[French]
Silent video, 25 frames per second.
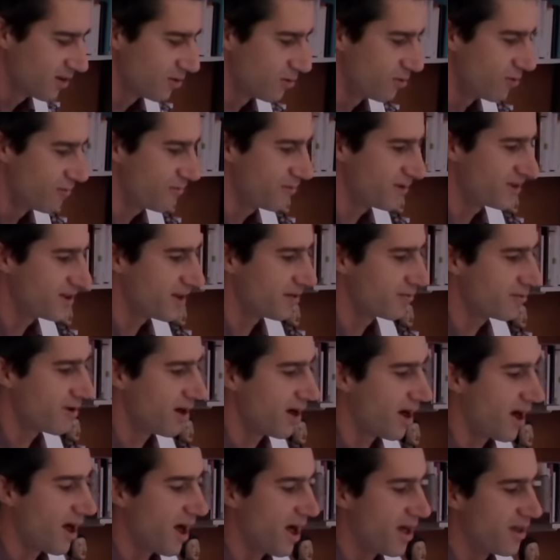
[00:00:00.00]
le fait
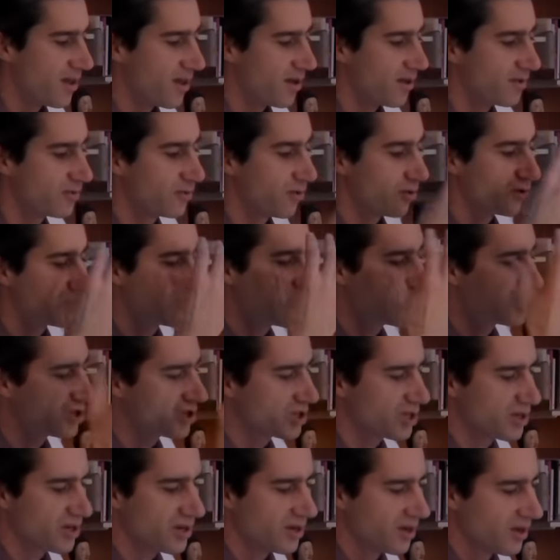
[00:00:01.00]

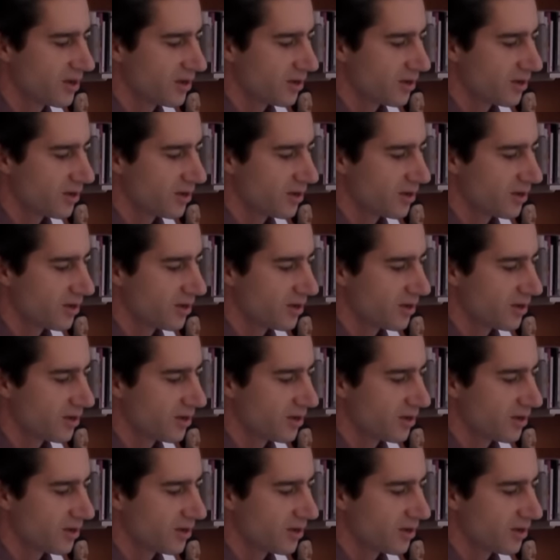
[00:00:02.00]
d'engager